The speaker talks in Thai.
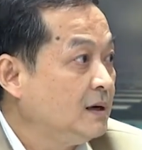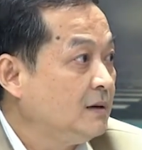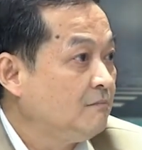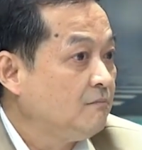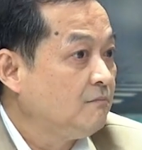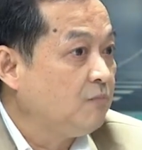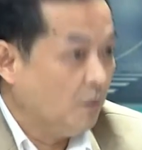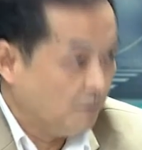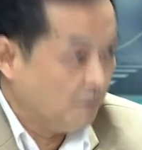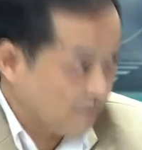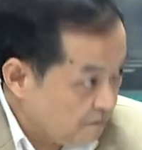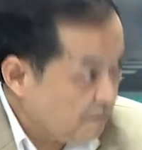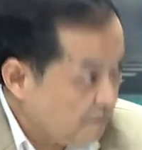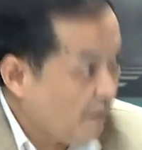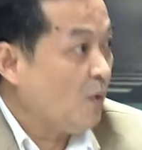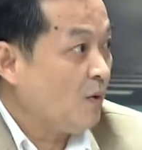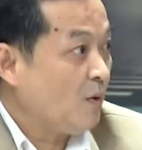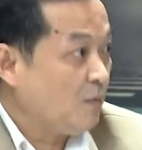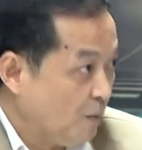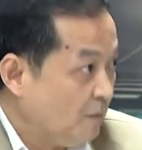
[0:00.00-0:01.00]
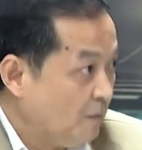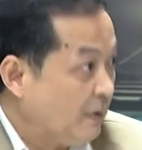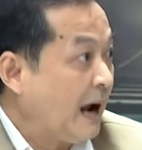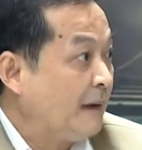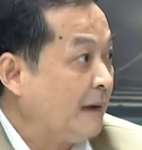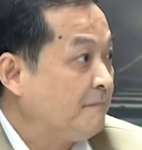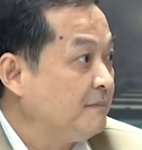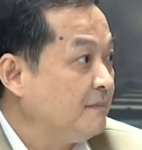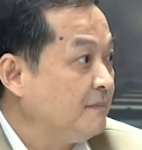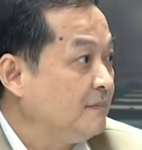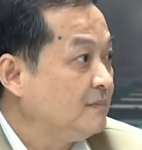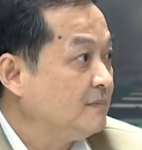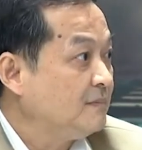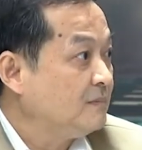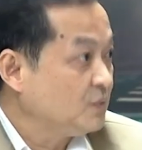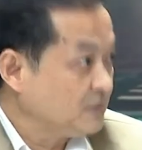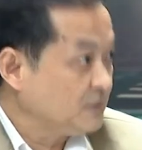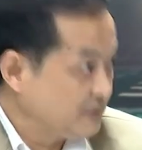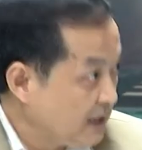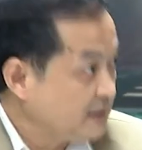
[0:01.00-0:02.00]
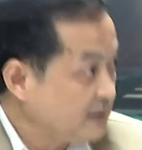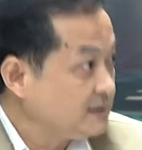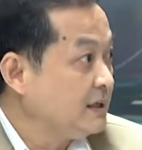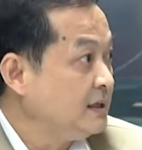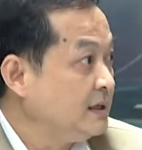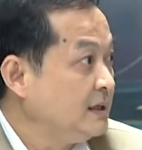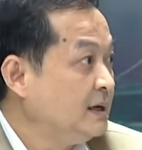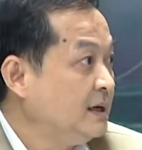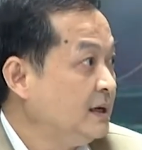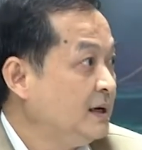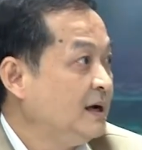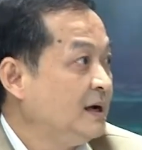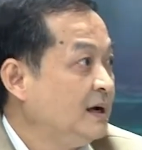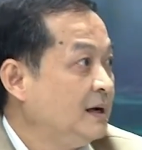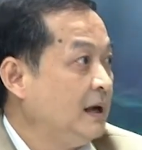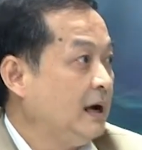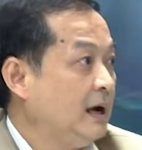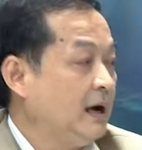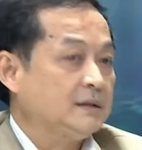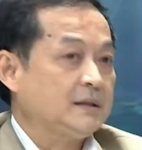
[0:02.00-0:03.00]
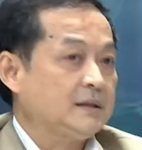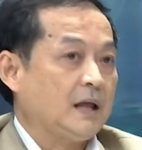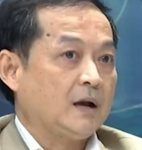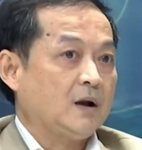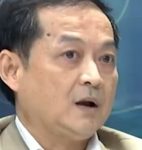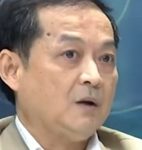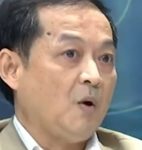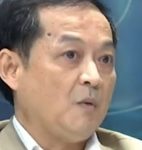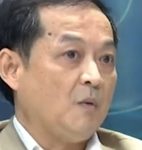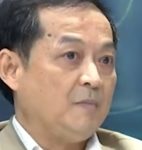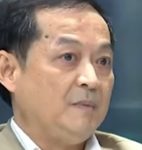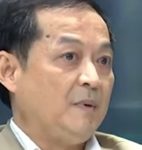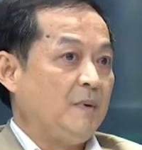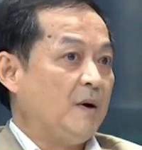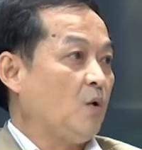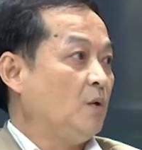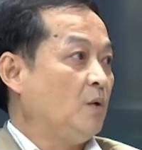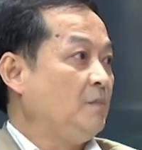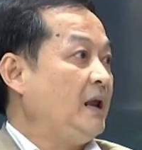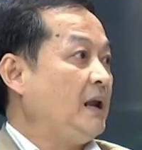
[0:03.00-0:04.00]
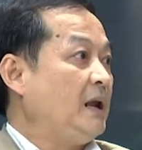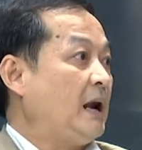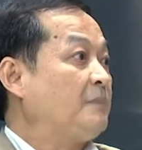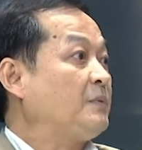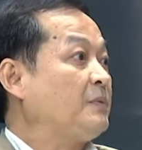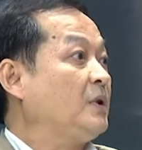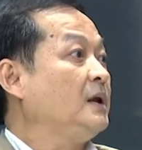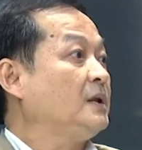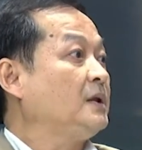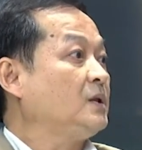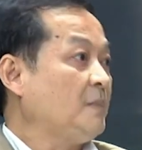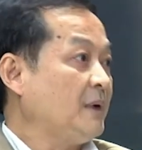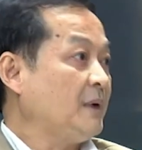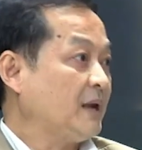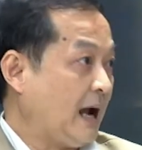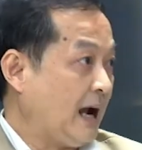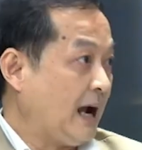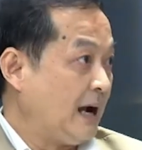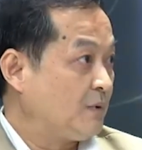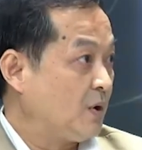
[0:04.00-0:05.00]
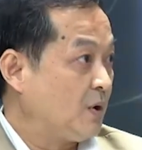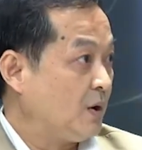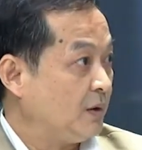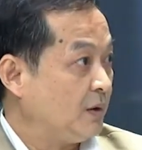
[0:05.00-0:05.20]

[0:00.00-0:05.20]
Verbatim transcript: ผมบอกว่าผมรับเรื่องจริงนะฮะแต่เขาบอกมีบางคนไม่รับก็เลยต้องมาถามก่อน